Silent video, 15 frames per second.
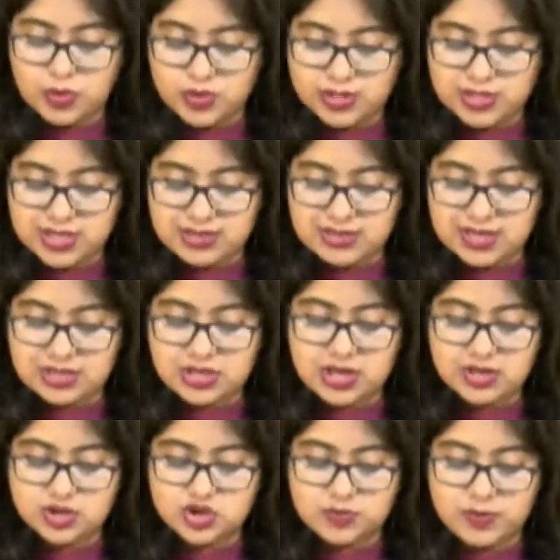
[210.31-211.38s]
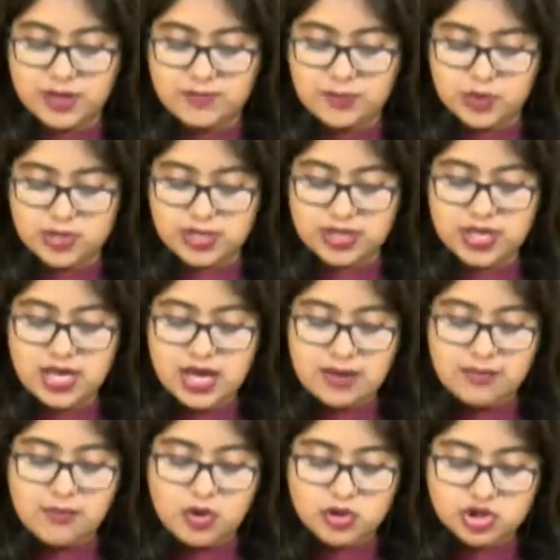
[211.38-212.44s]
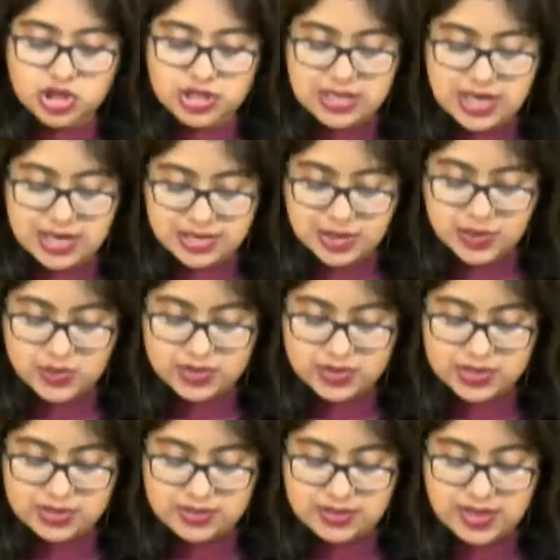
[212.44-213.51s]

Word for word: করেছেন তাতে রাজ্যপাল পদের মর্যাদাহানি হয়েছে